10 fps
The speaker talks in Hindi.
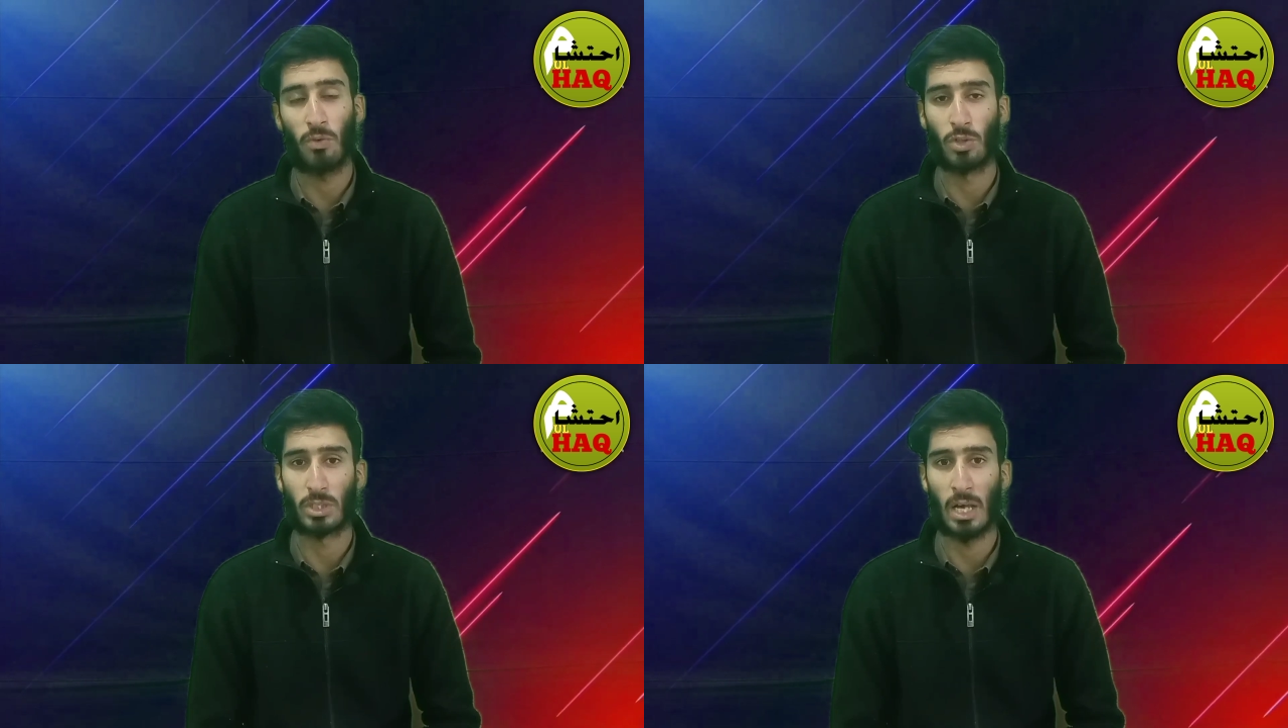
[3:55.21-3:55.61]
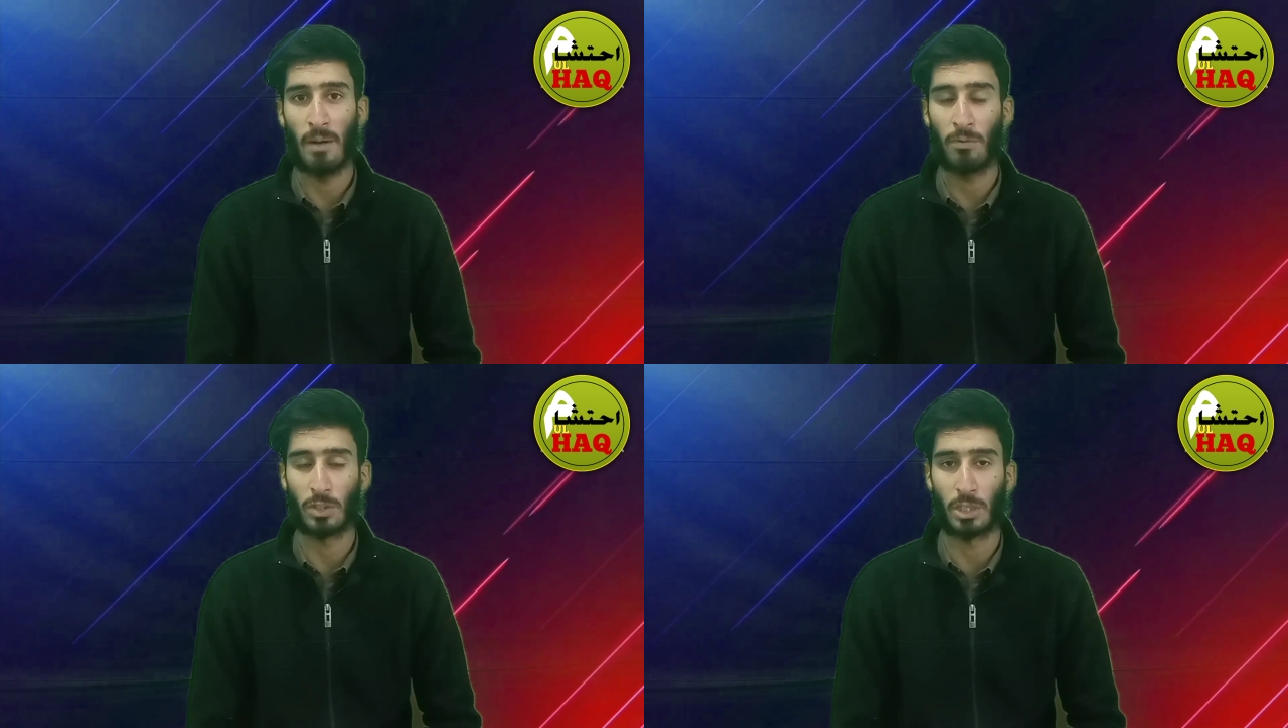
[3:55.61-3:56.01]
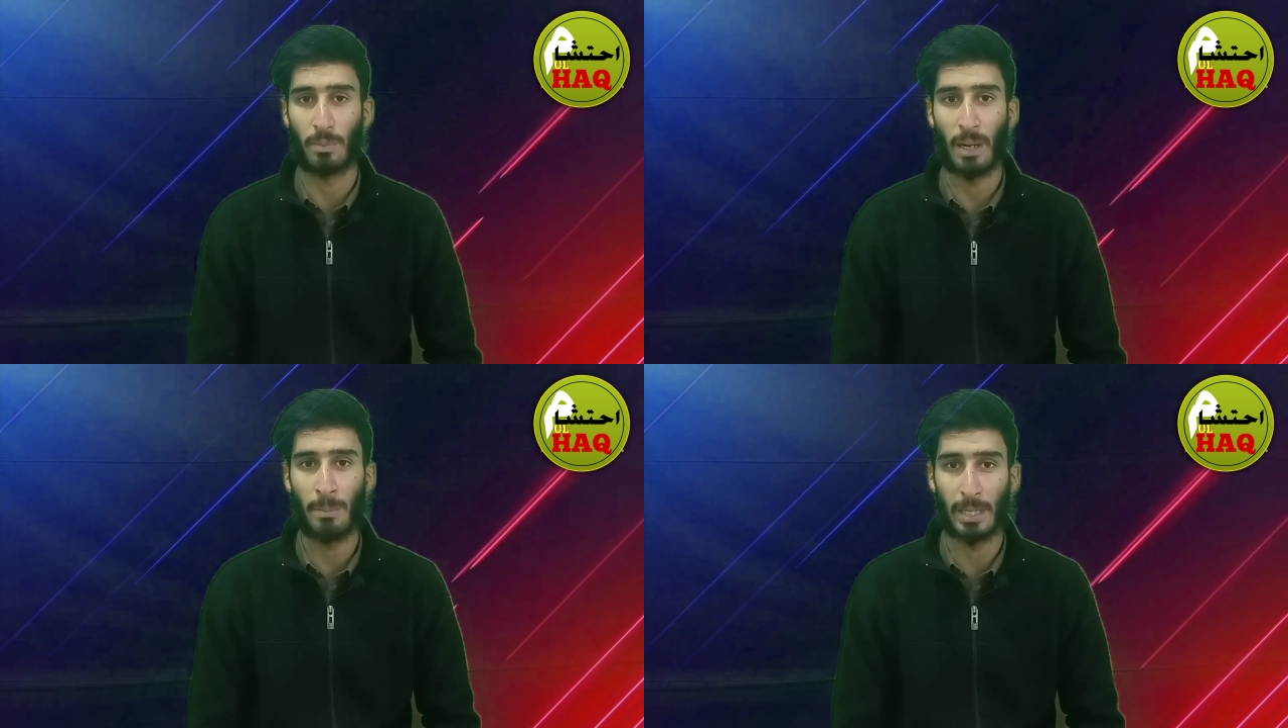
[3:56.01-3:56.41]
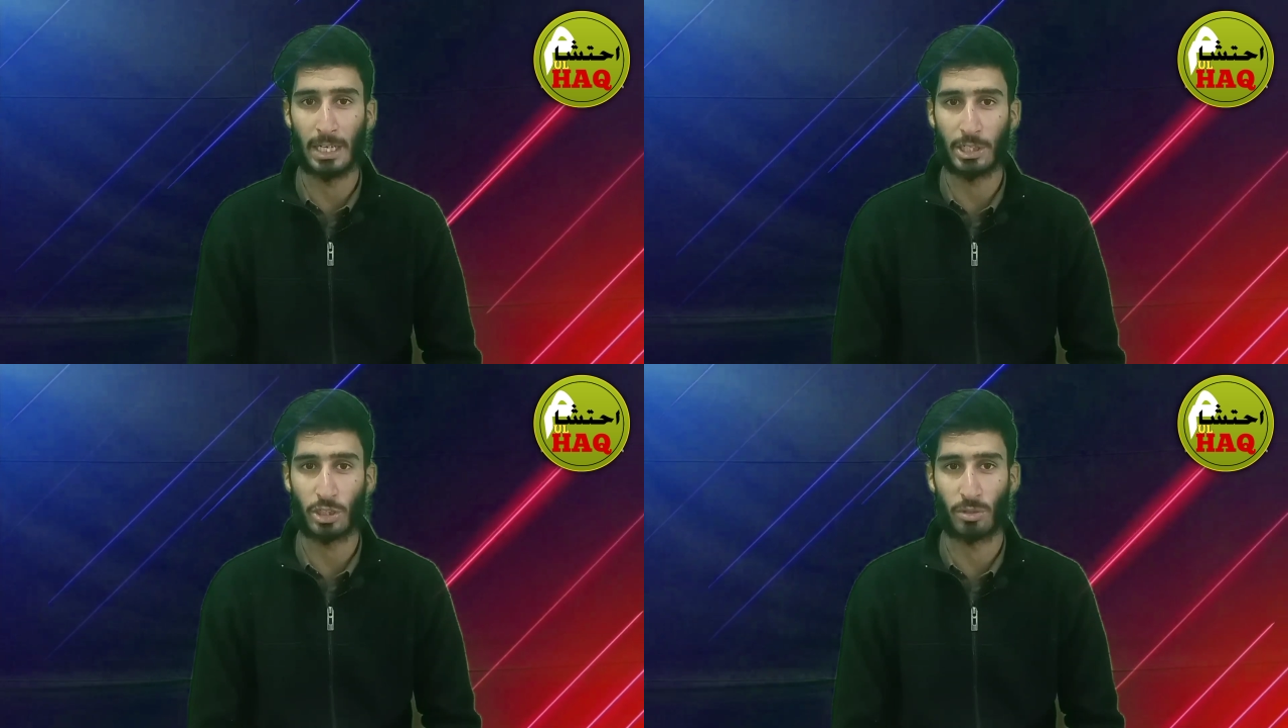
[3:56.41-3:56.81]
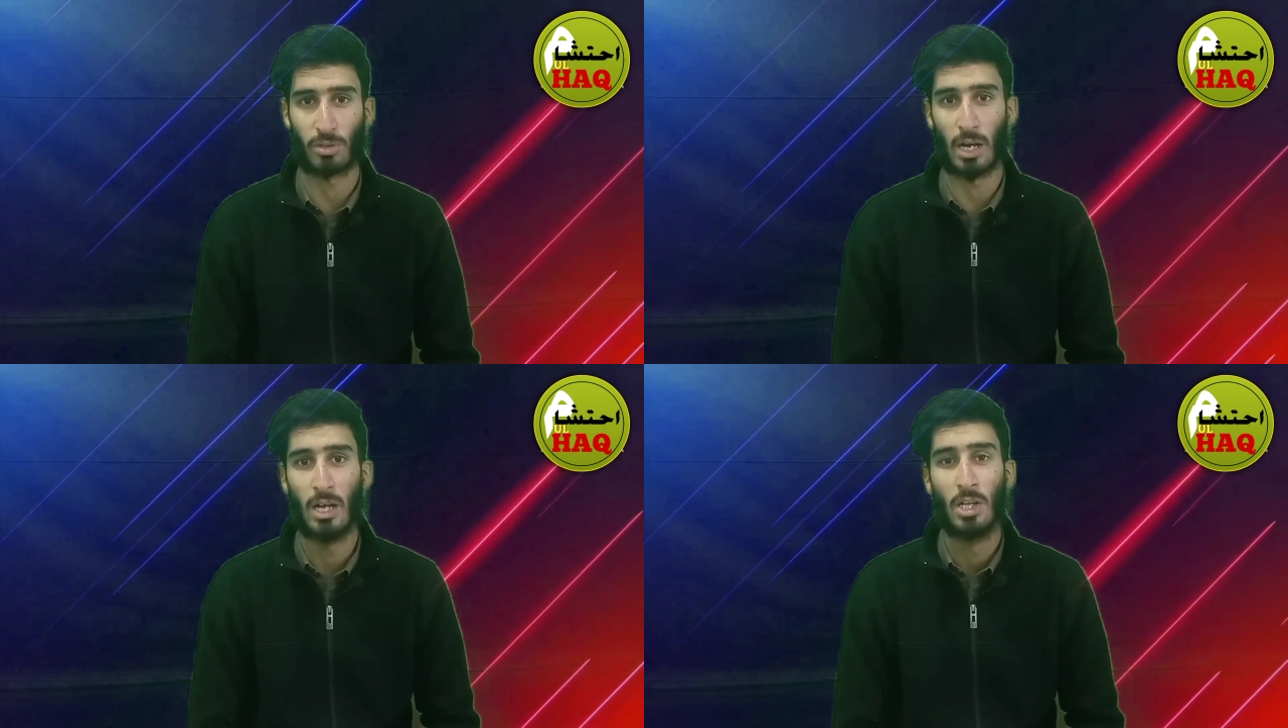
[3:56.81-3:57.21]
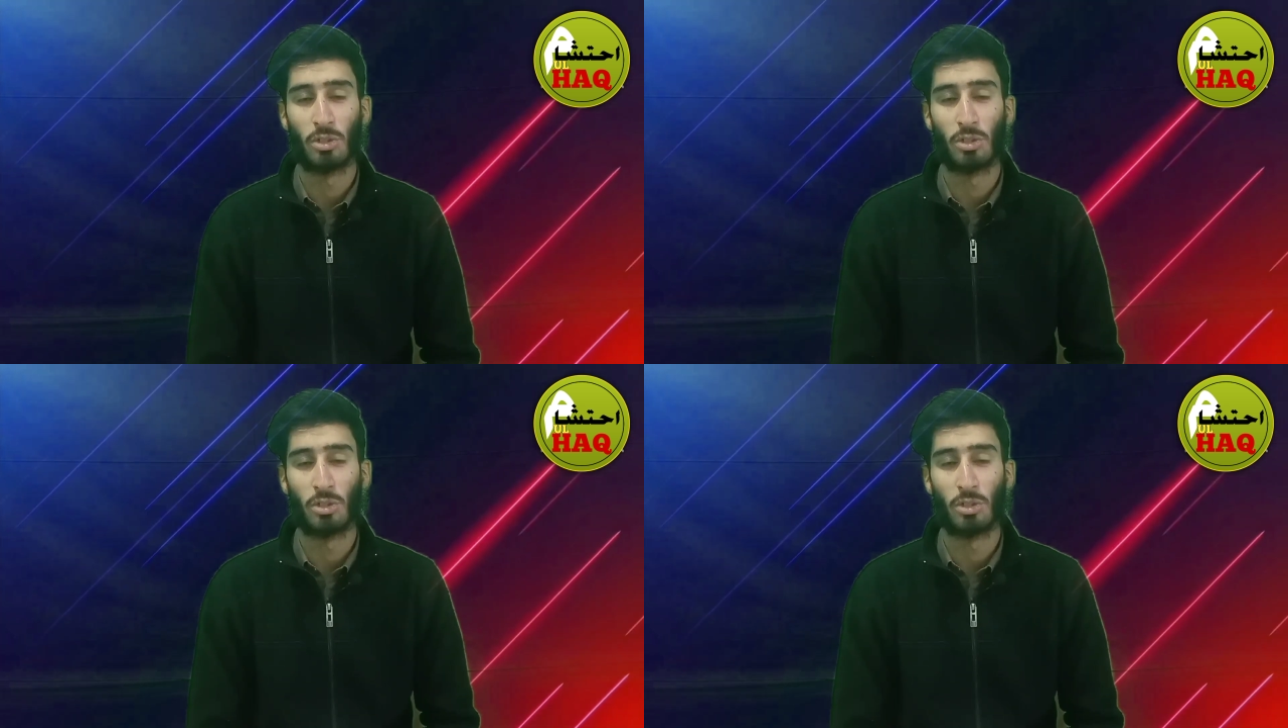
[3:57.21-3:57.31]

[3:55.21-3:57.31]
वो साफ और शिफाफ इलेक्शन होगा